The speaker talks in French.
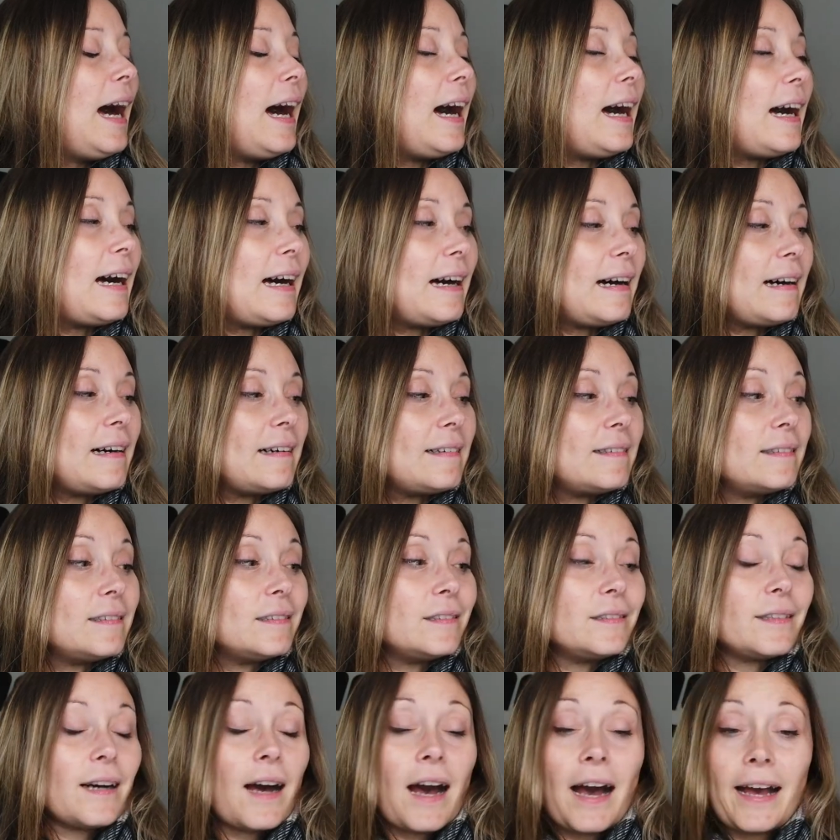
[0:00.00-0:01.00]

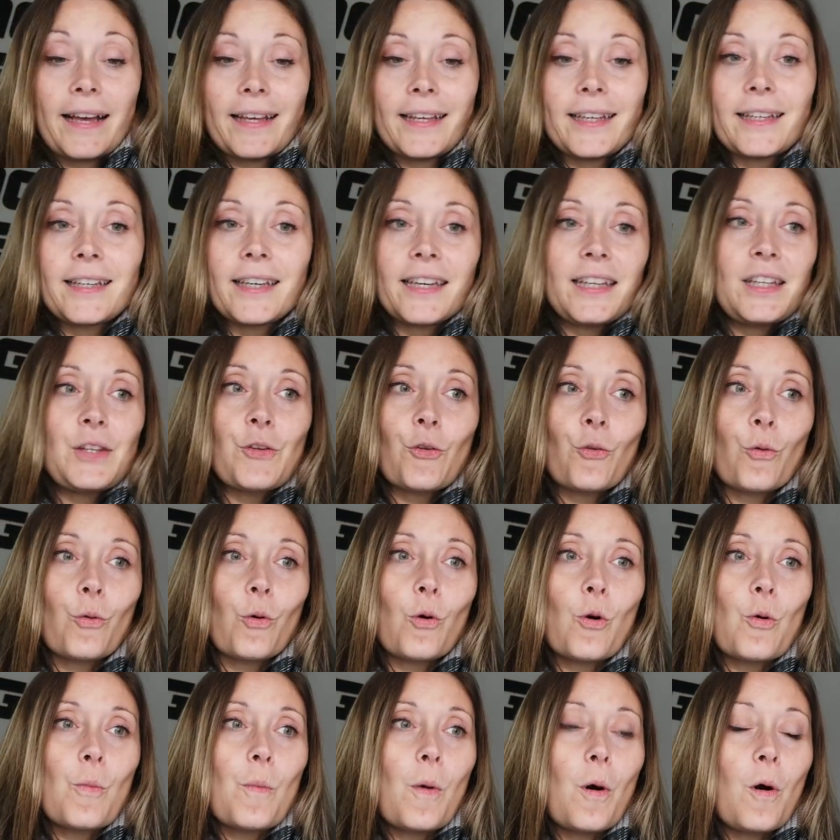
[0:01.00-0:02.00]
a, écrit son
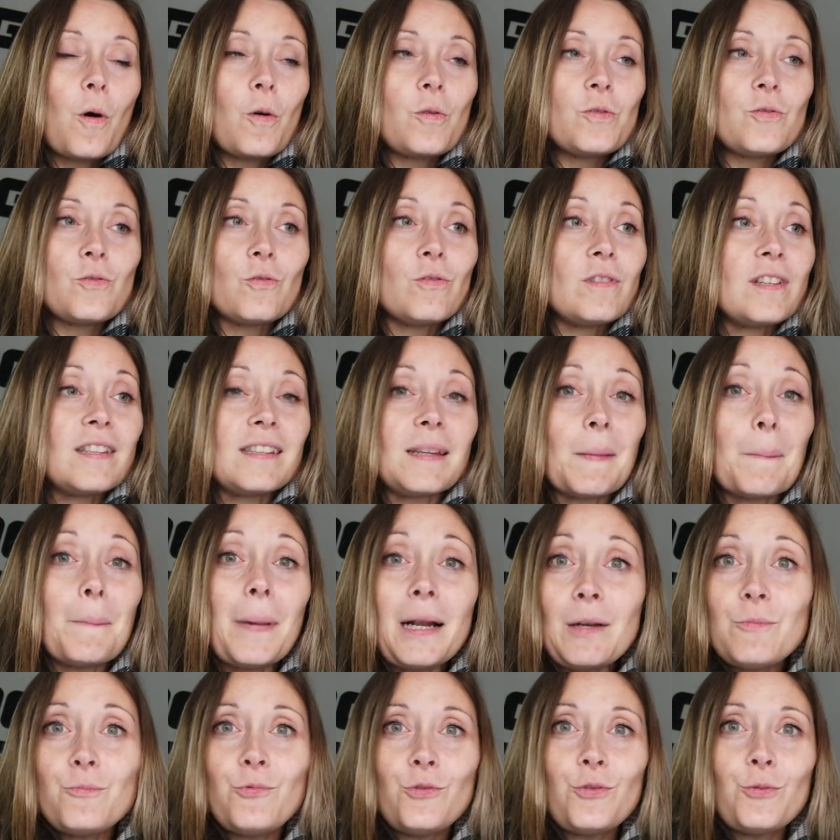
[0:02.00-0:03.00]
roman, ce n'était
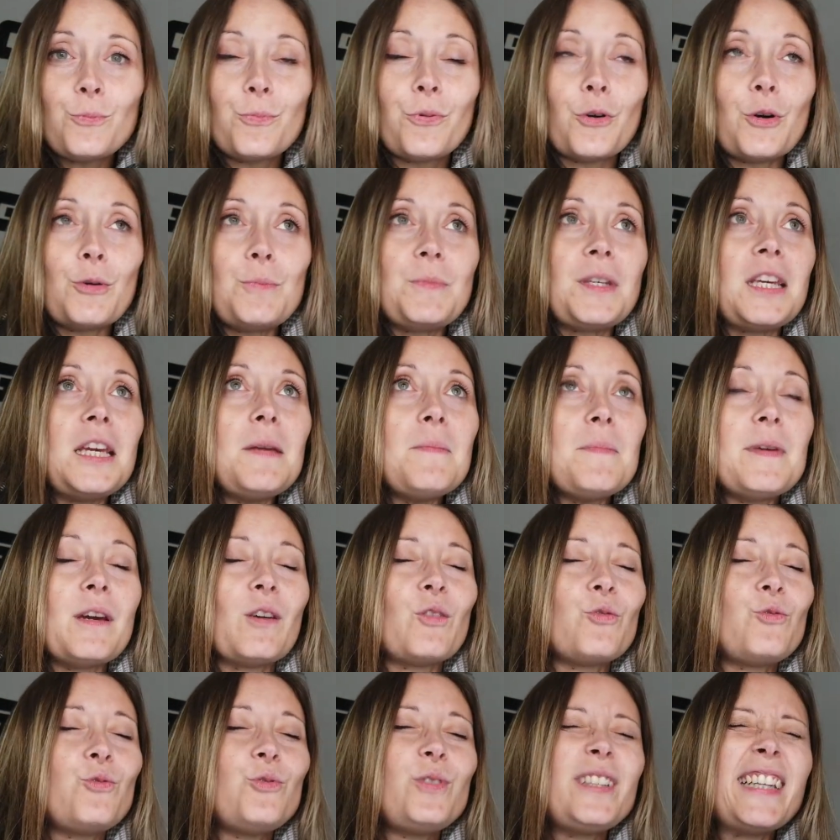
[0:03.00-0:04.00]
pas le but premier, mais
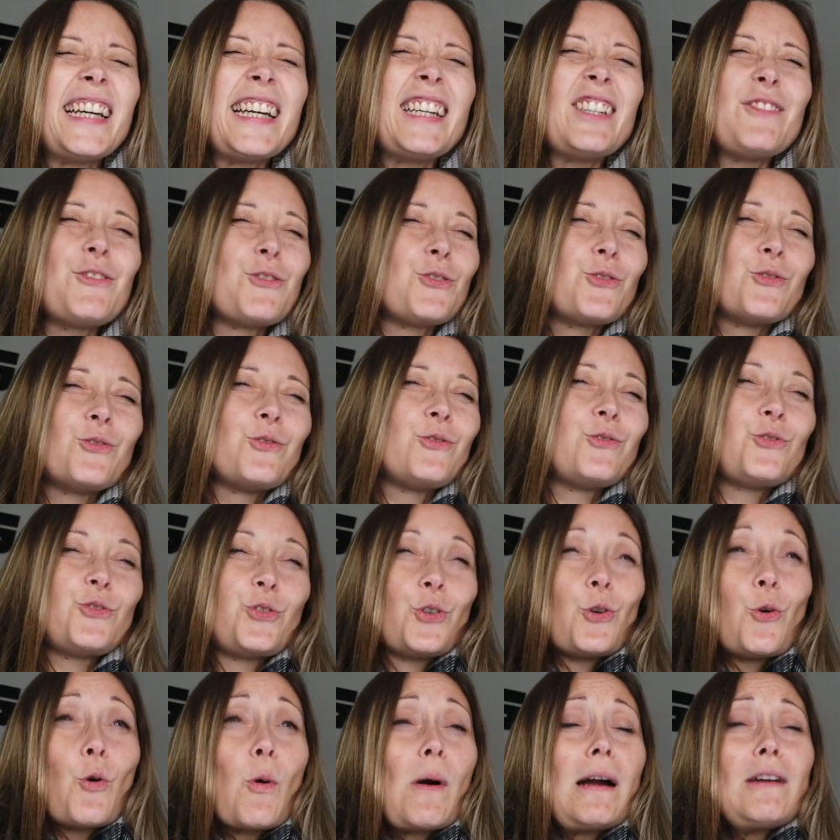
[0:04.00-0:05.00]
en tout cas,
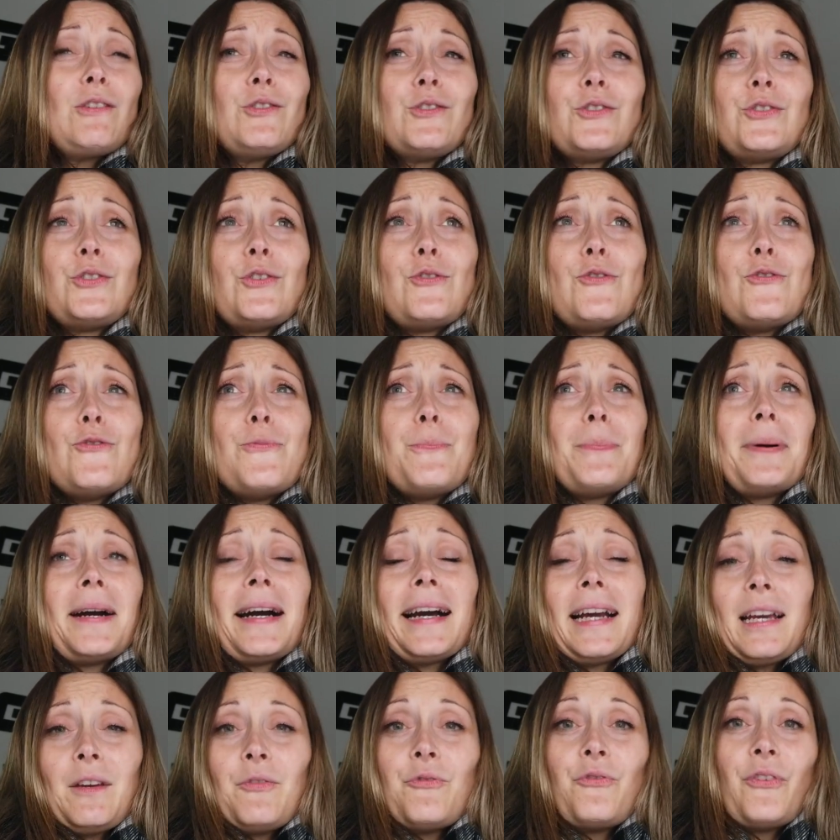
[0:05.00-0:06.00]
je, crois que je le
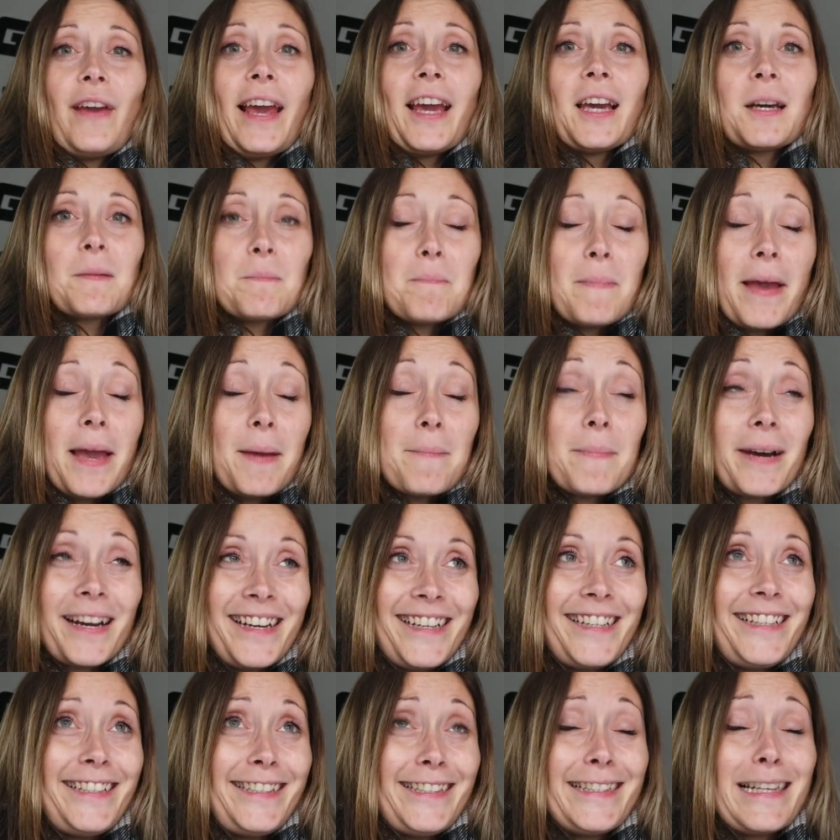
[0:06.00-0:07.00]
préfère même à
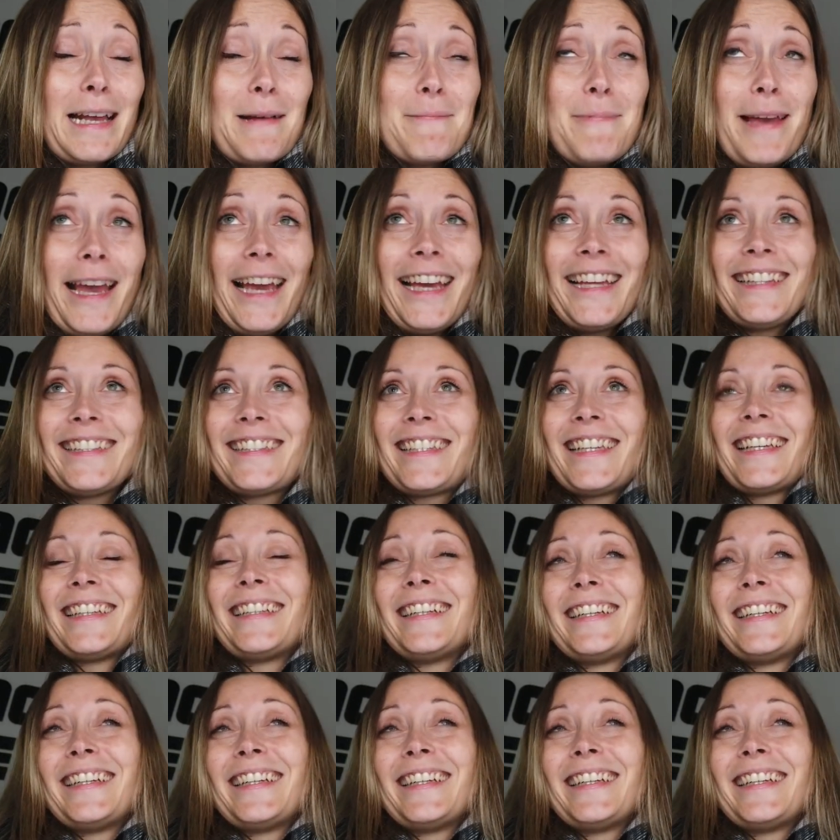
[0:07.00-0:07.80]
Elisabeth,